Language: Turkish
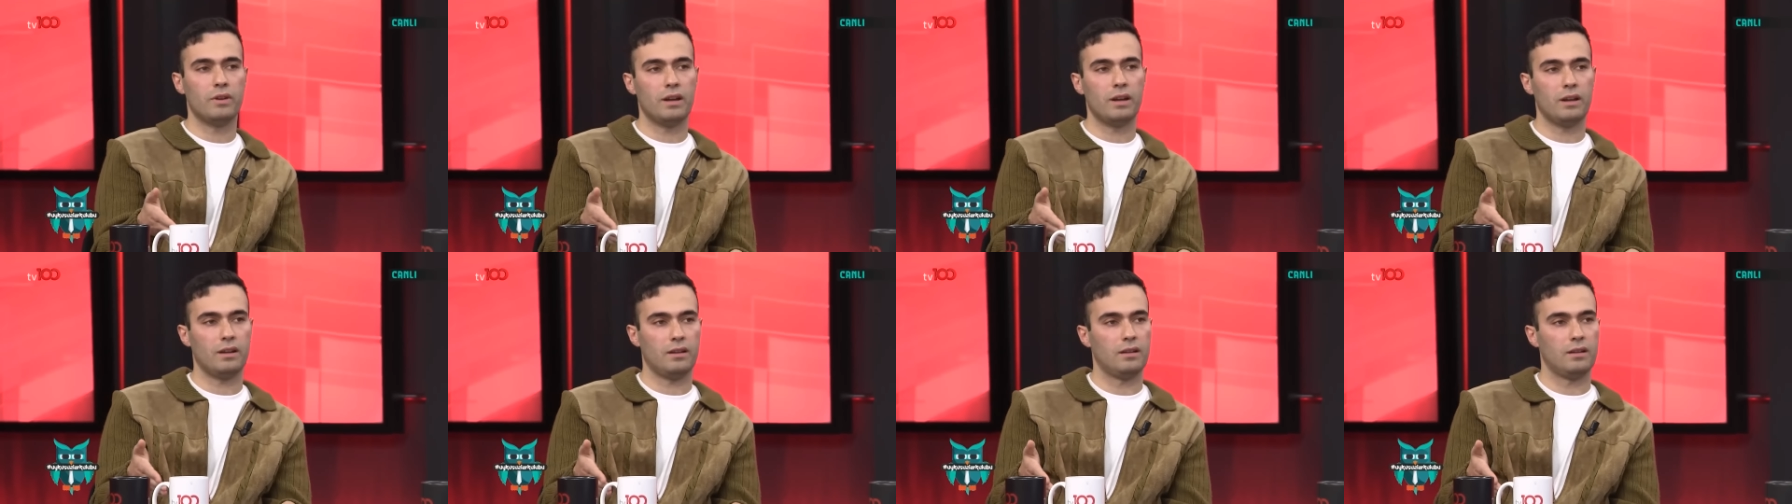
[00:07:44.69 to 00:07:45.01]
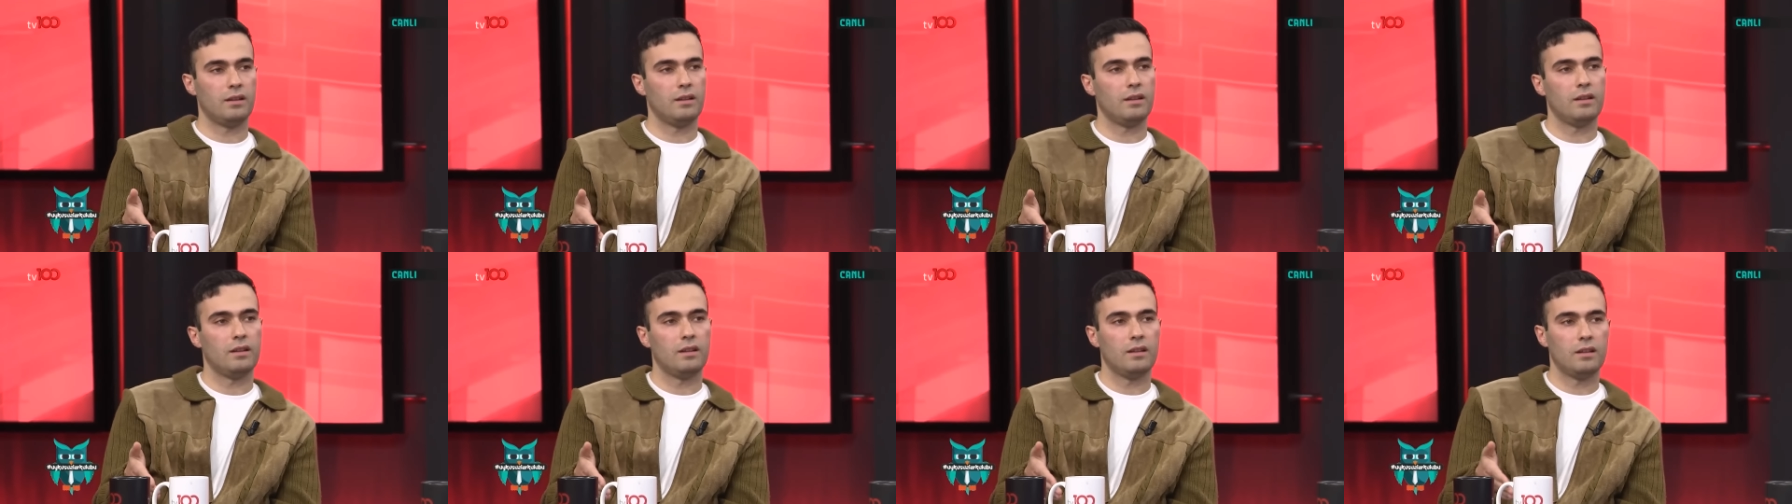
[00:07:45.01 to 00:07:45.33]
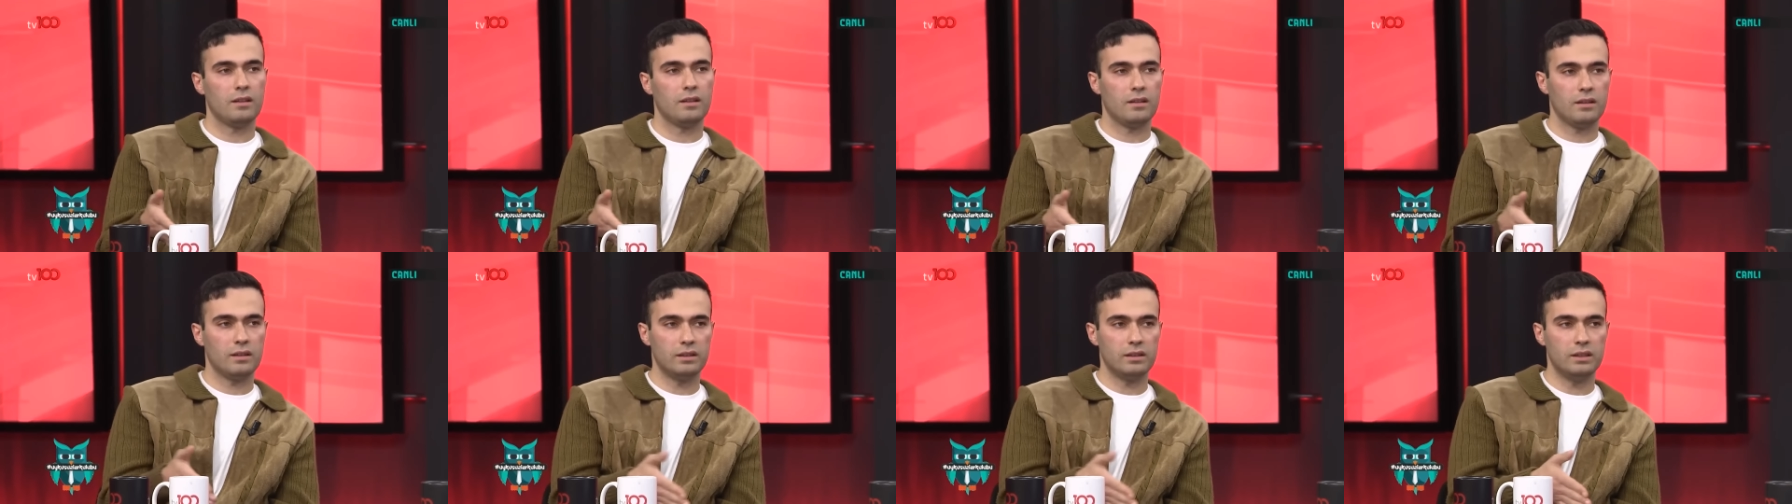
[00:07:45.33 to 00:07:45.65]
ve
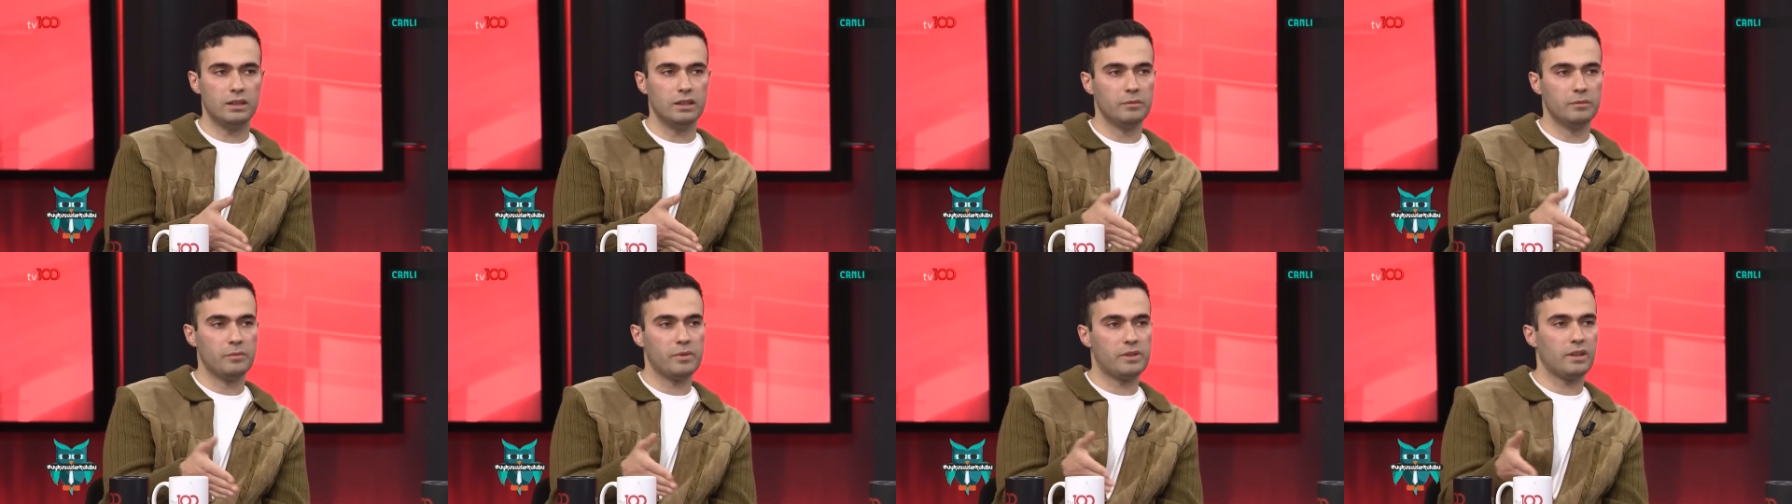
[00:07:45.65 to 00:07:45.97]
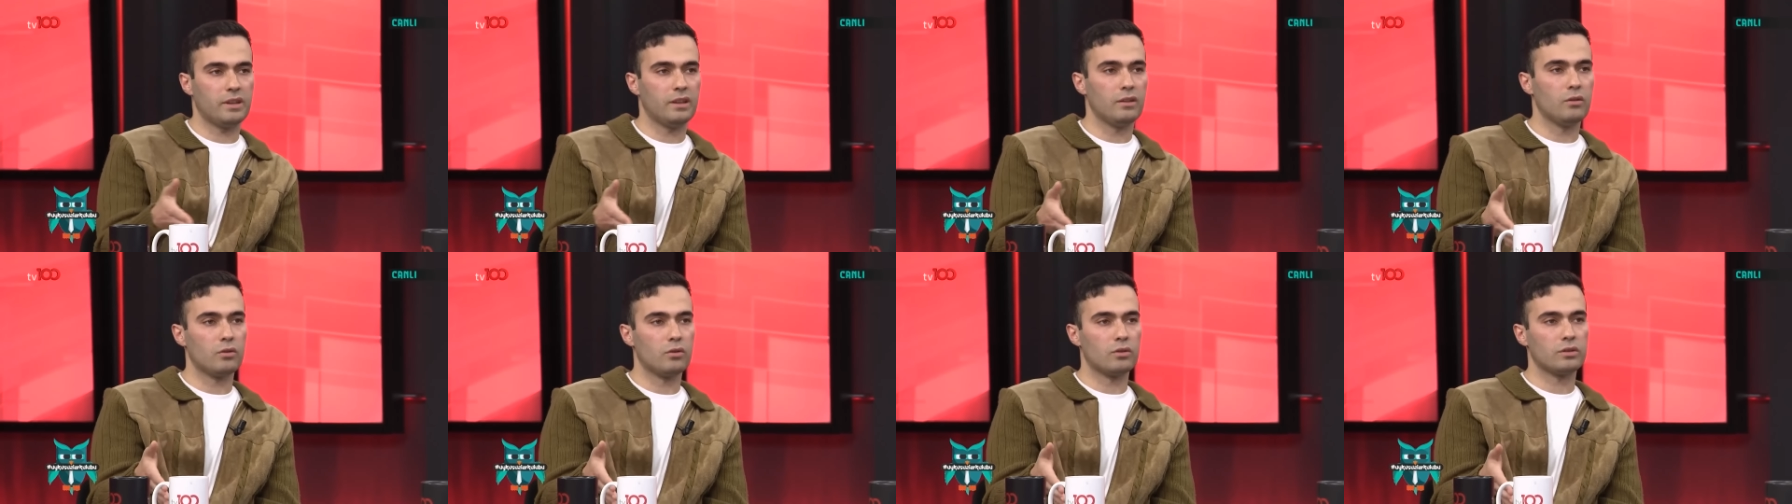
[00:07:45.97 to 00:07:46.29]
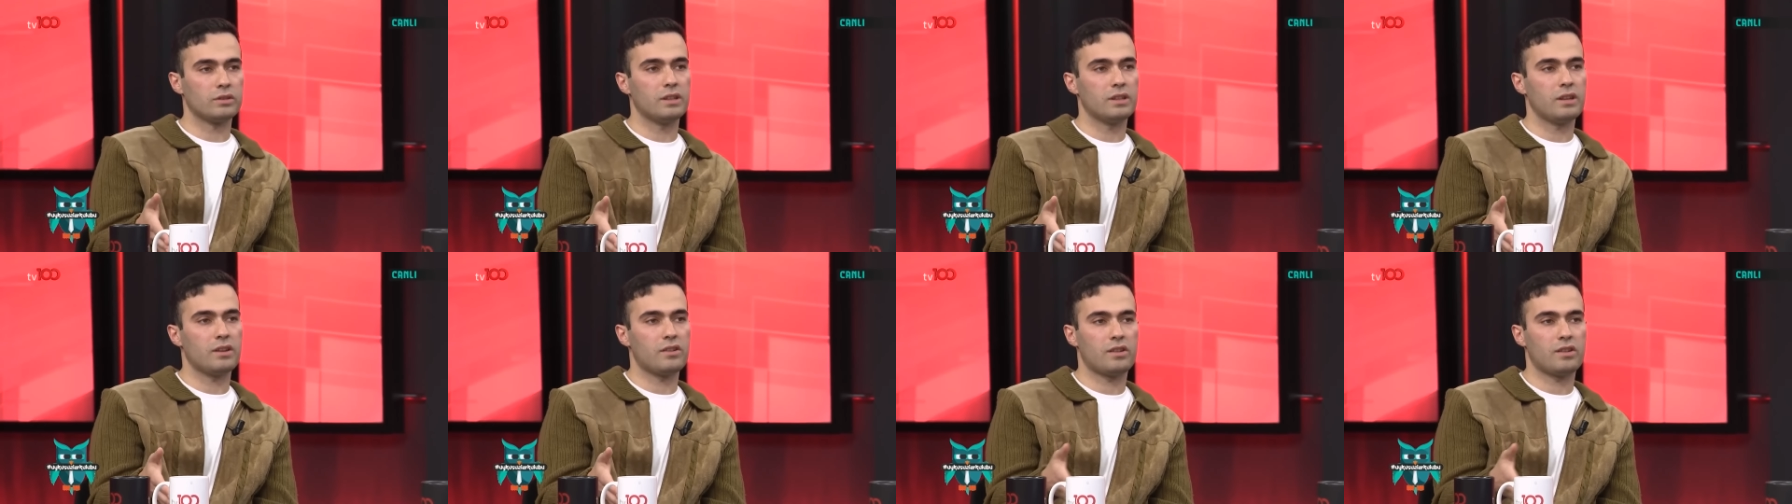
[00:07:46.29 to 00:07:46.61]
20 sene
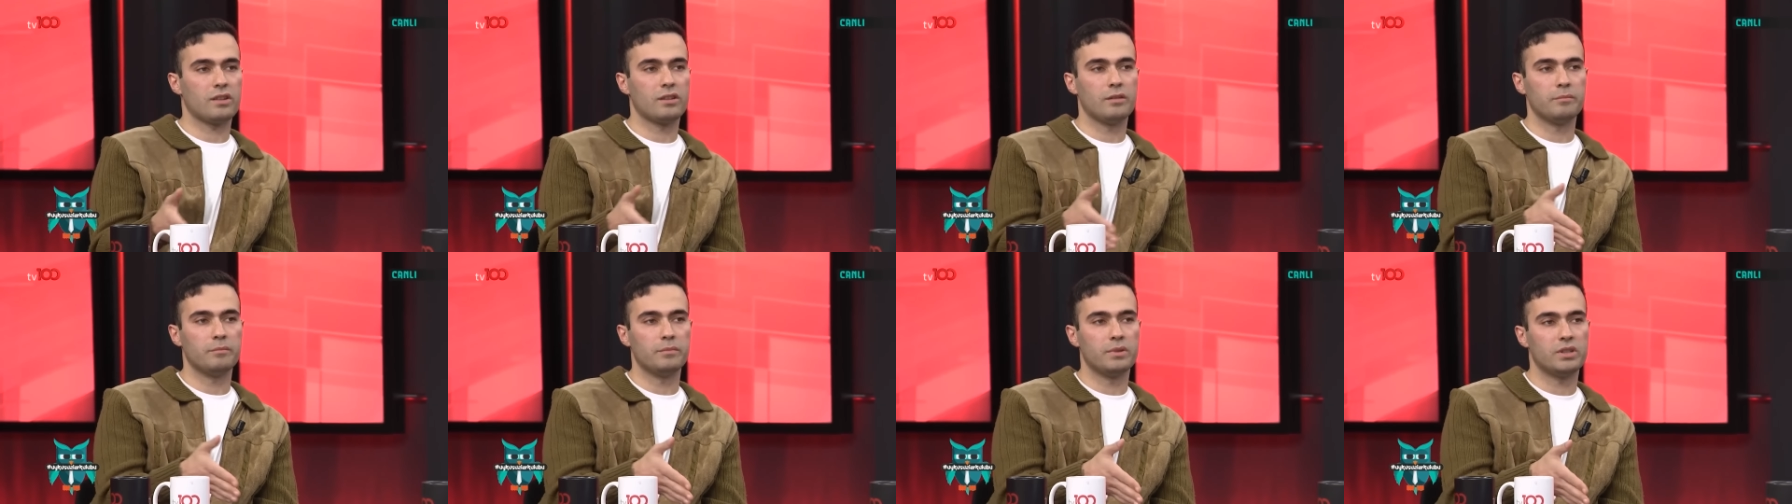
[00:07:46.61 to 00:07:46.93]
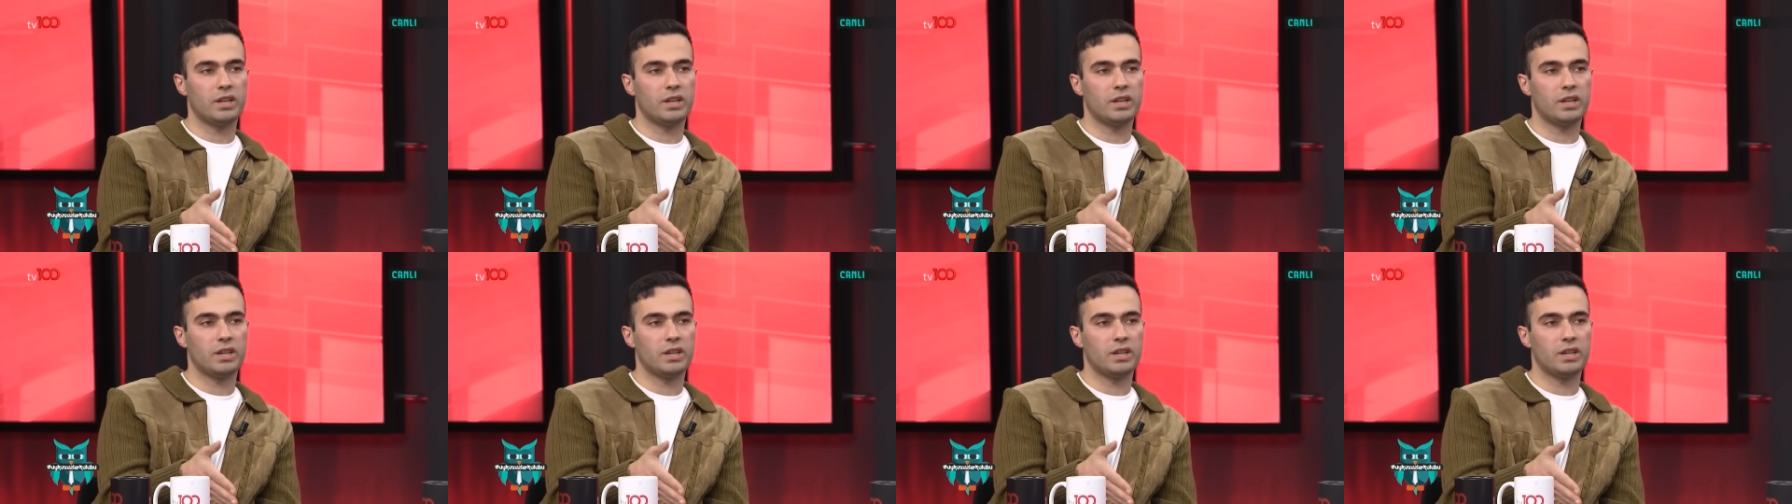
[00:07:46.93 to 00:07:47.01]
orada yaşadım.